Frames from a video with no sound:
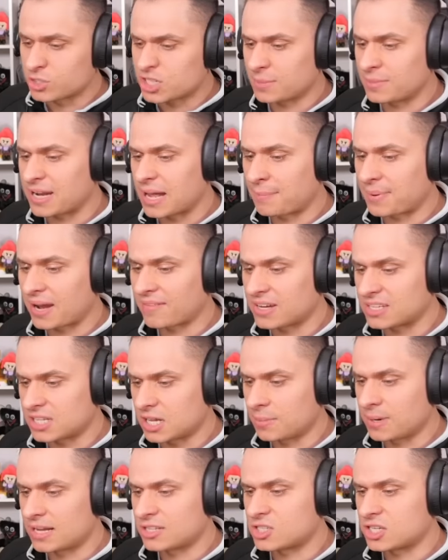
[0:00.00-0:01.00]
Musimy naprawiać.
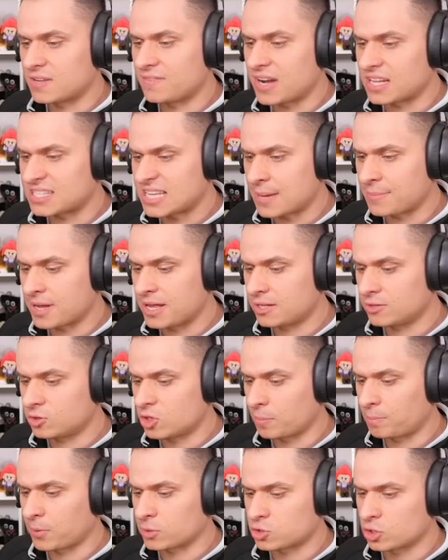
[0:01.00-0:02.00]
Dobra, czyli wracamy
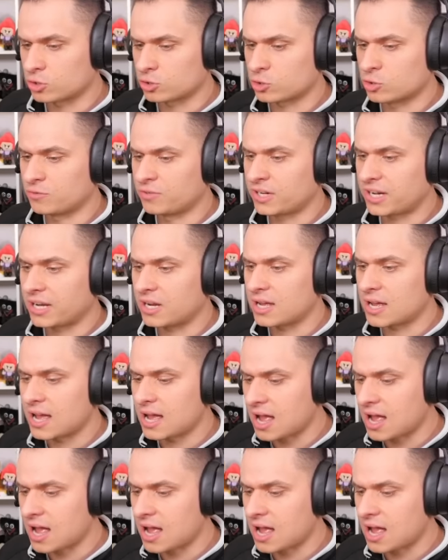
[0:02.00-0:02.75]
do początków gry.